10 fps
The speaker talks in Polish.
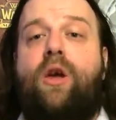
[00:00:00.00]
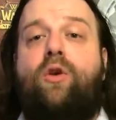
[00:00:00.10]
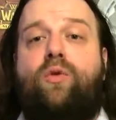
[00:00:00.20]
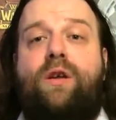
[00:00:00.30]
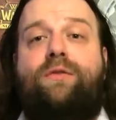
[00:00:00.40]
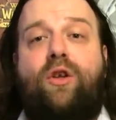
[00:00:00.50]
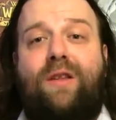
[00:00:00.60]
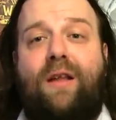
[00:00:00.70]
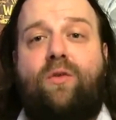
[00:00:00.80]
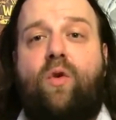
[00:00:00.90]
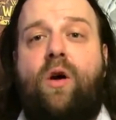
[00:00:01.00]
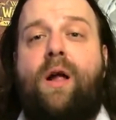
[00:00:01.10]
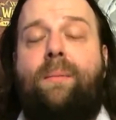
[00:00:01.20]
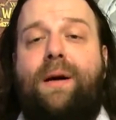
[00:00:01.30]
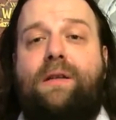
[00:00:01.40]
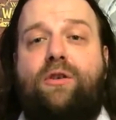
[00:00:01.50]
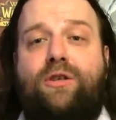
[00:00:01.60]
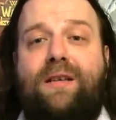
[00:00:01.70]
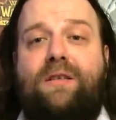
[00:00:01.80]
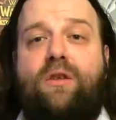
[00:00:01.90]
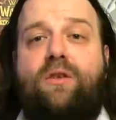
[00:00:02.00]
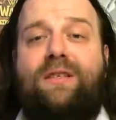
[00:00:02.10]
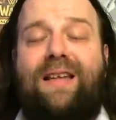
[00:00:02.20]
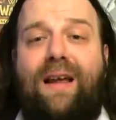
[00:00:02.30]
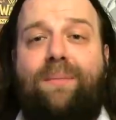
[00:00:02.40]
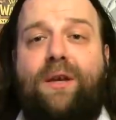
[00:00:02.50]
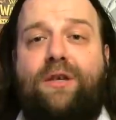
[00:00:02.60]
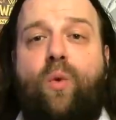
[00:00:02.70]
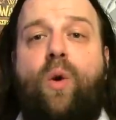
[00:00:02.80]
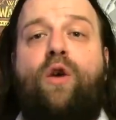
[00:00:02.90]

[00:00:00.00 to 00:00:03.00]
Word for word: które w dodatku bardzo często zarabia się